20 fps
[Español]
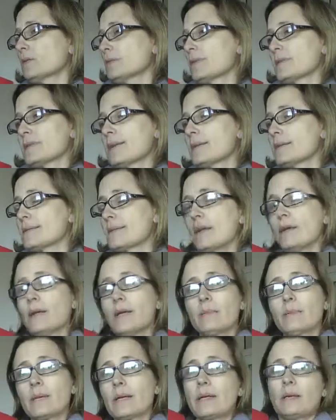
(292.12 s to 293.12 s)
ya se sabe
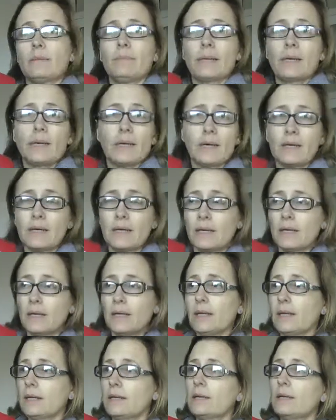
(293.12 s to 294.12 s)
que para, para, las
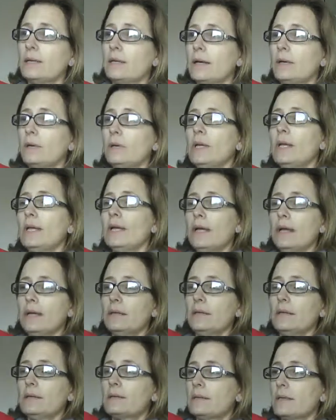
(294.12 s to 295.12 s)
carreras de la escuela de
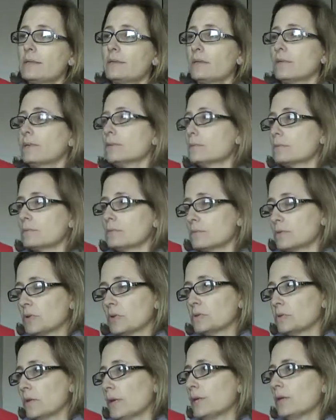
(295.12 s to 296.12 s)
arte se hace
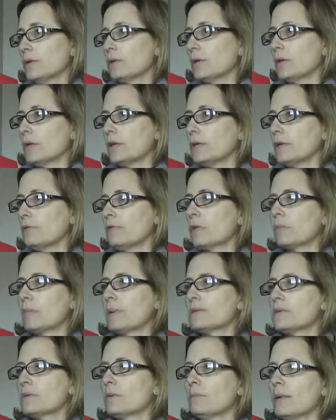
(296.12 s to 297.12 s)
todo un año de,
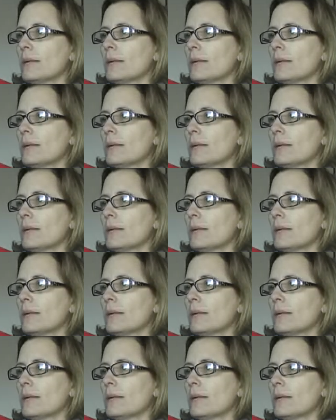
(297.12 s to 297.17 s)
formación